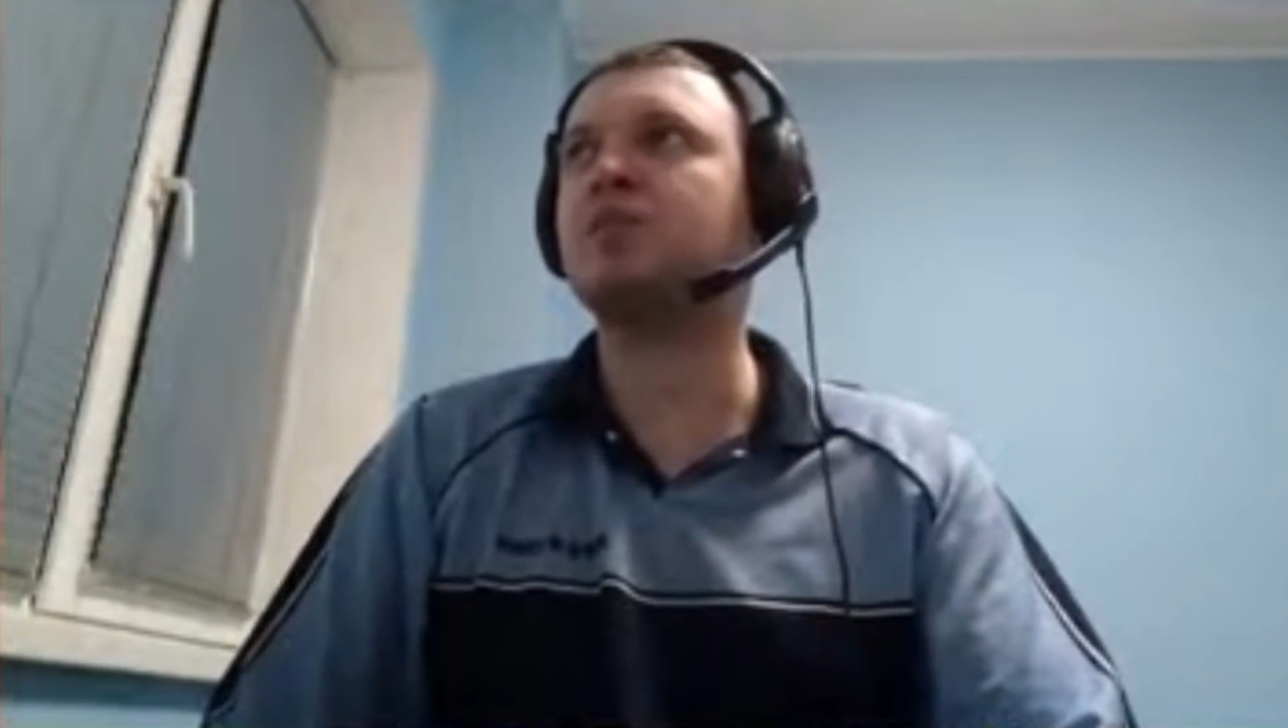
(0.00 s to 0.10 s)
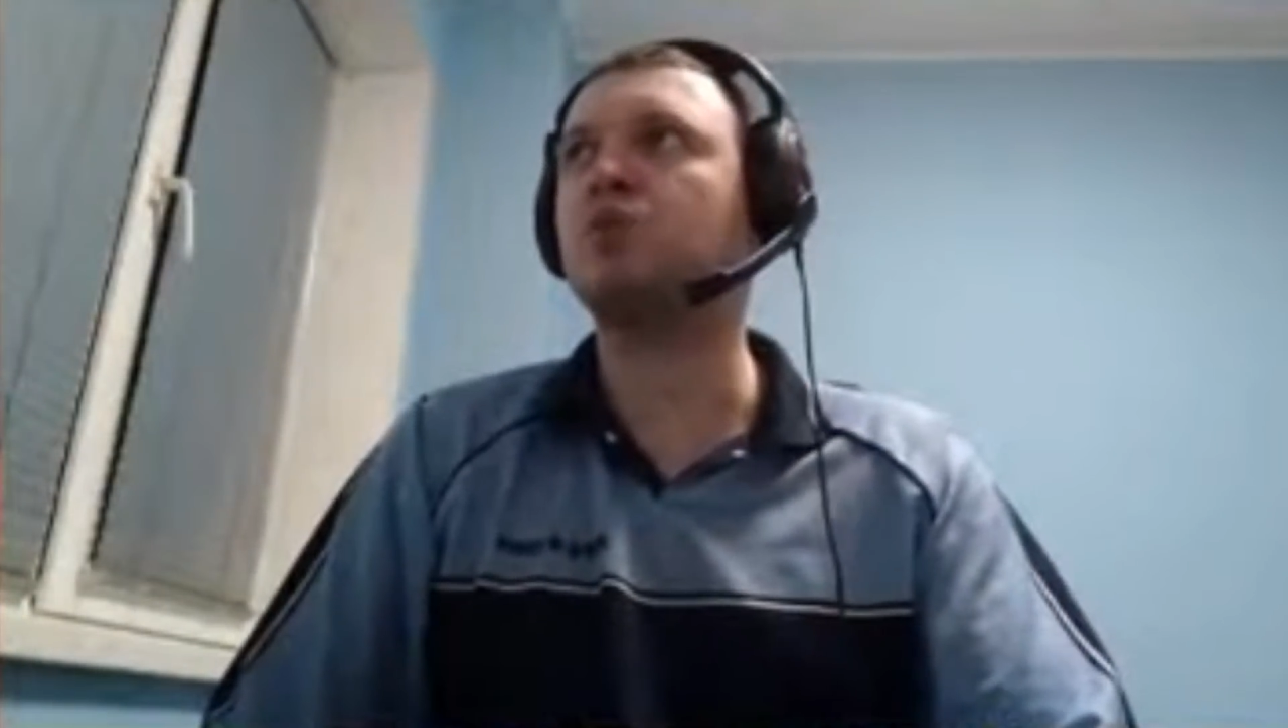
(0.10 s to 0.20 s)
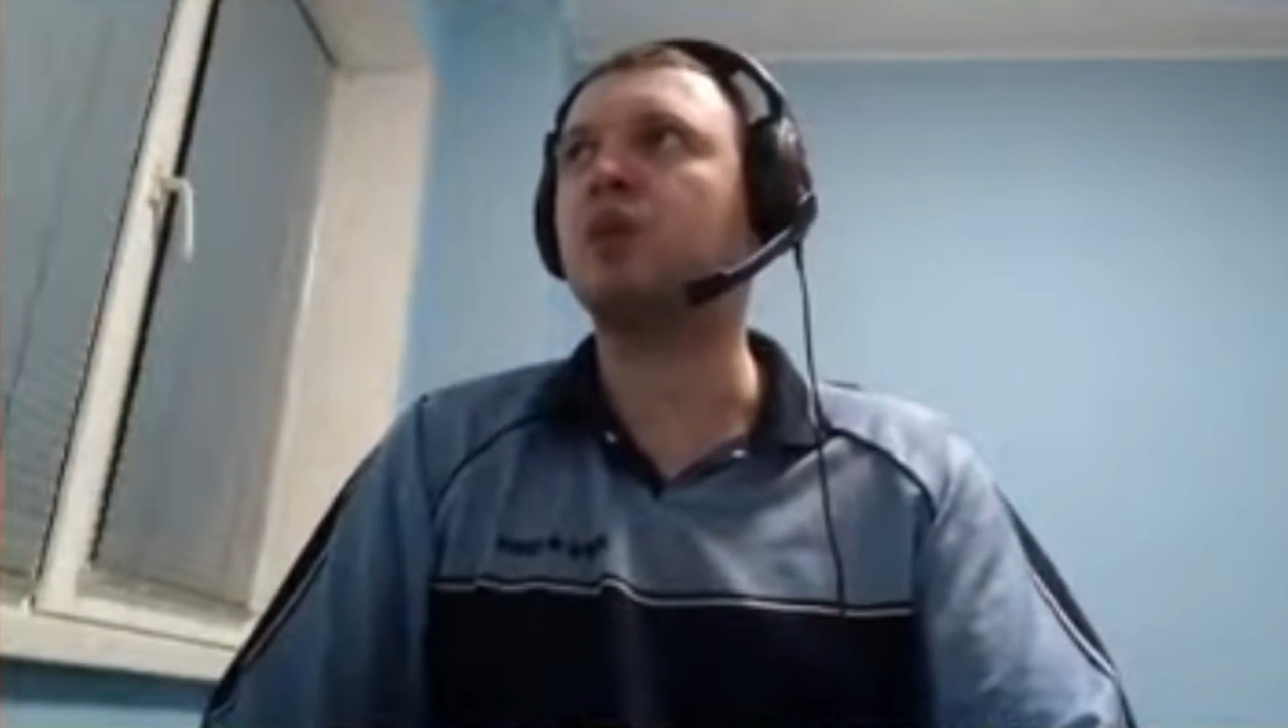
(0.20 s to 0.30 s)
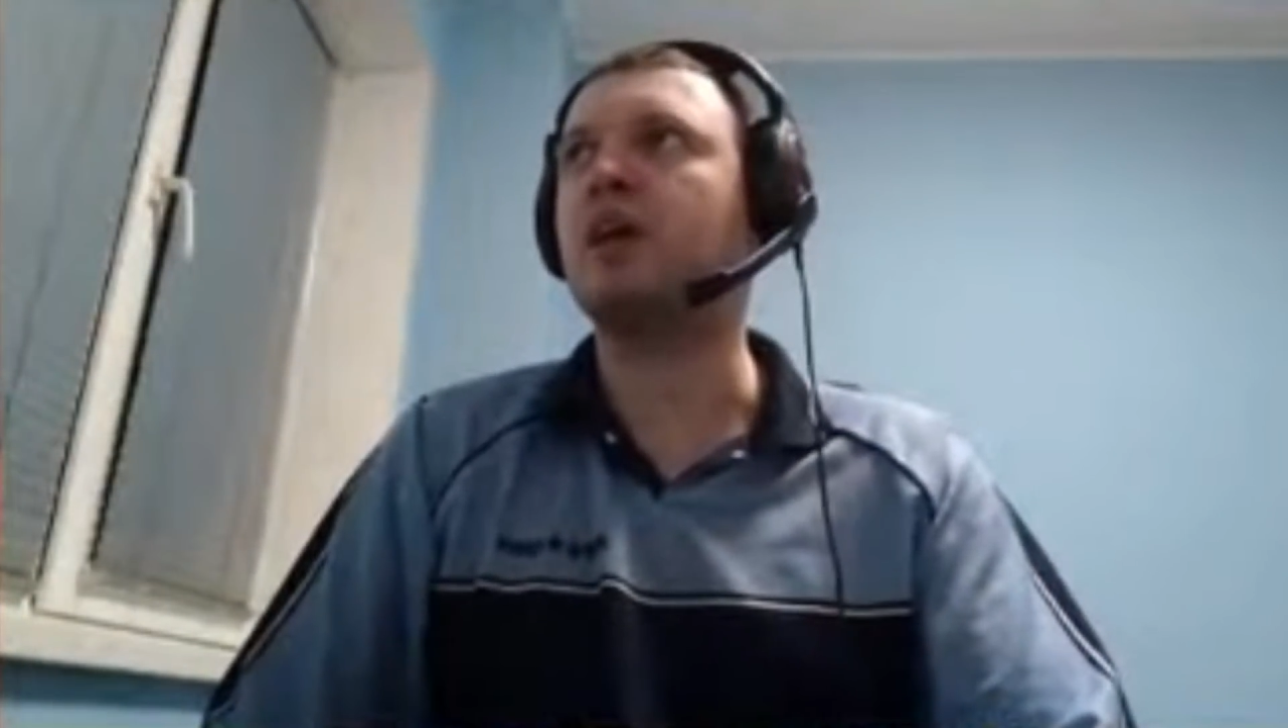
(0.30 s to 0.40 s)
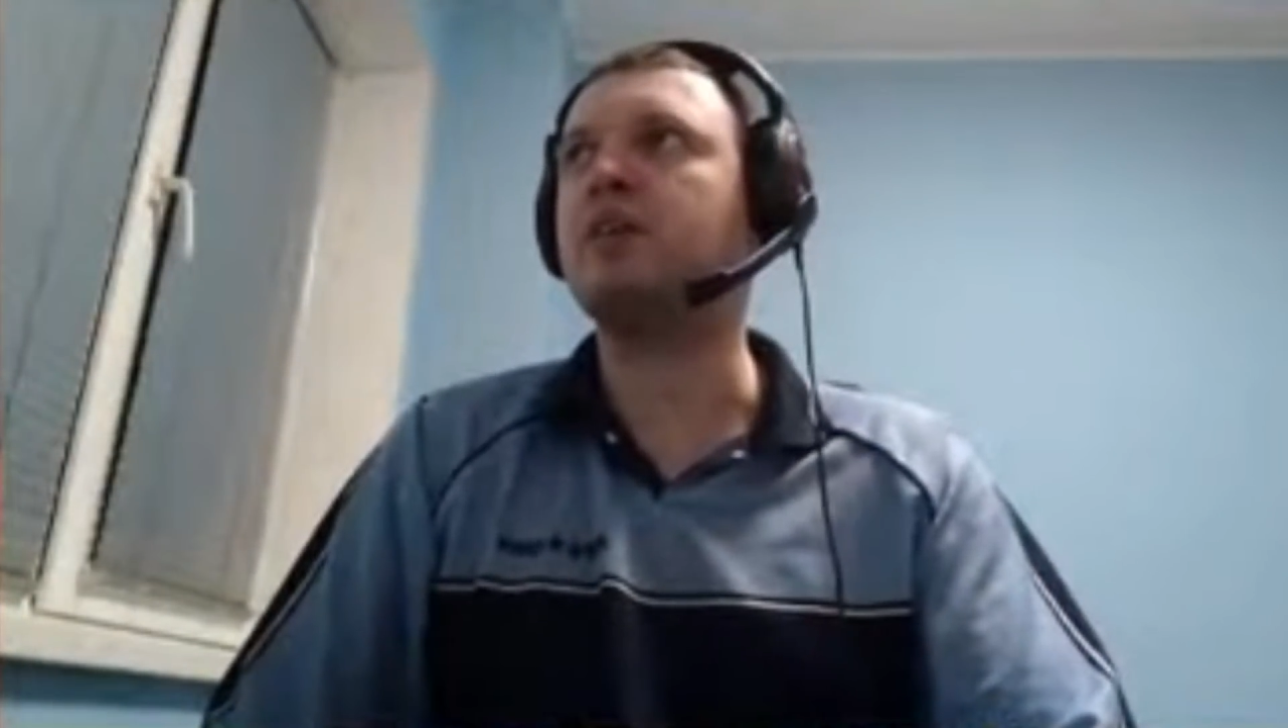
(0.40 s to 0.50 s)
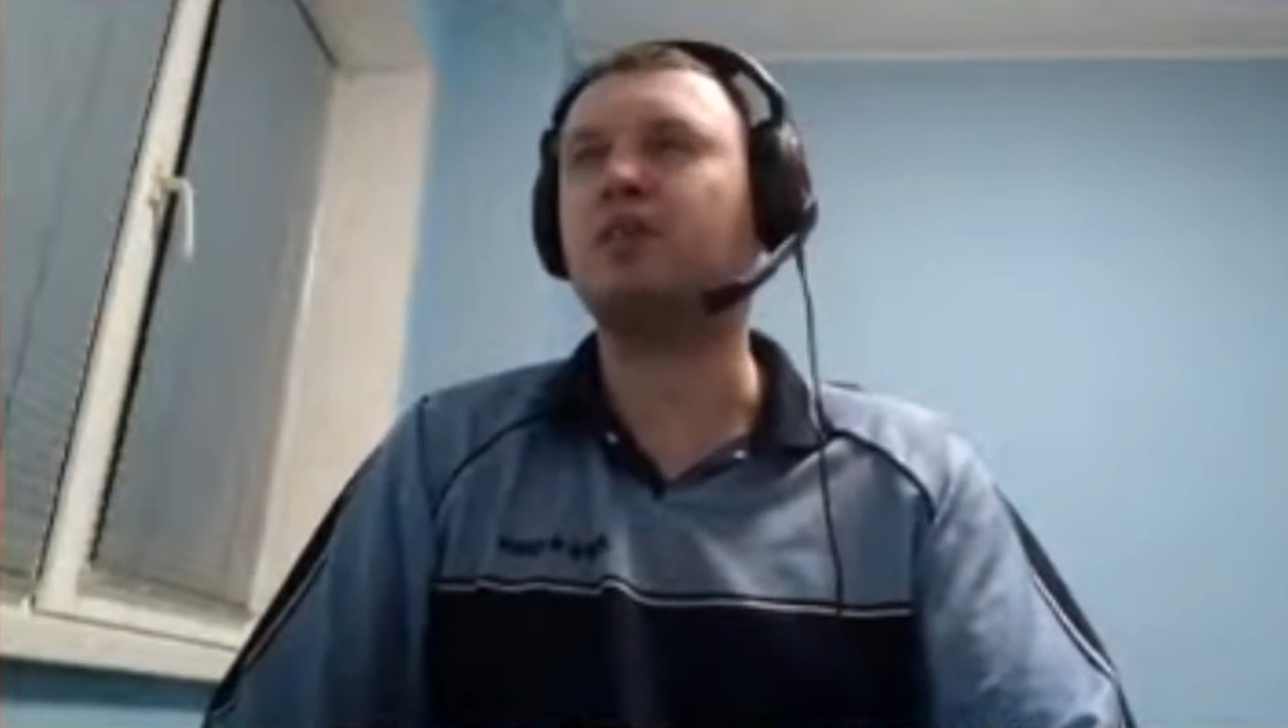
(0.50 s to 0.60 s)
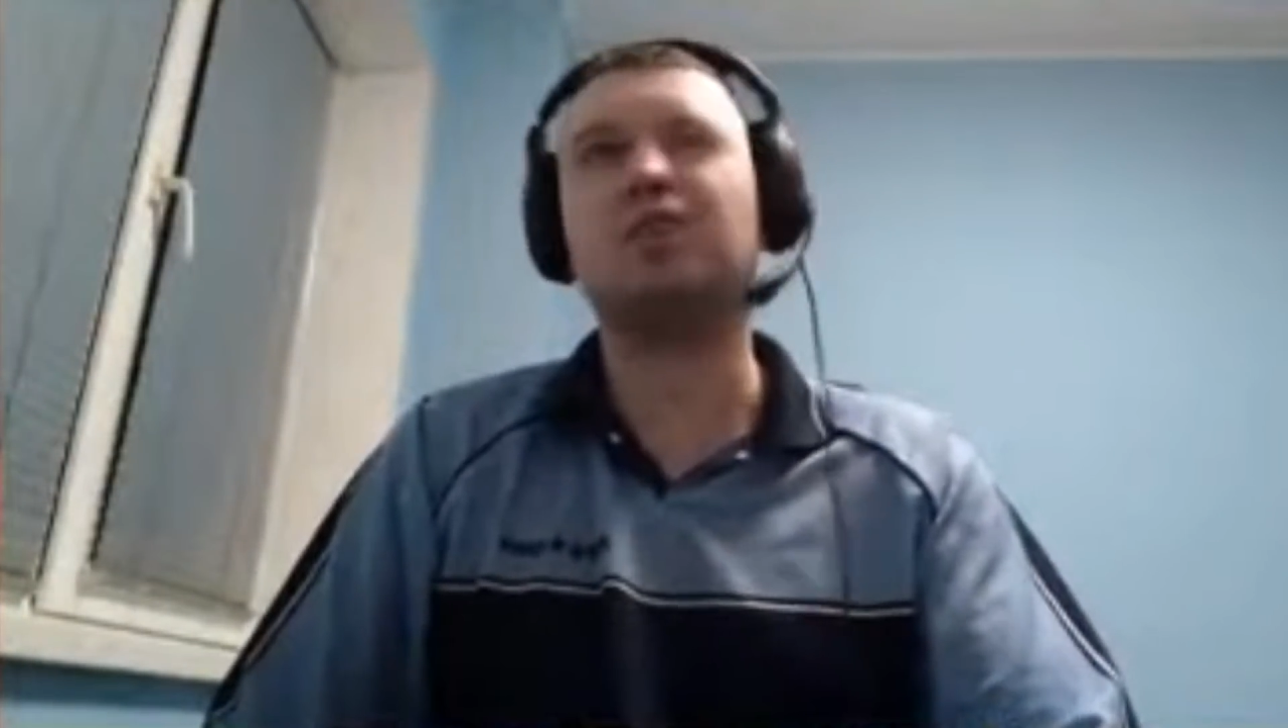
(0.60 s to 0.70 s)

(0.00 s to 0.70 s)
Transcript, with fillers: удалений,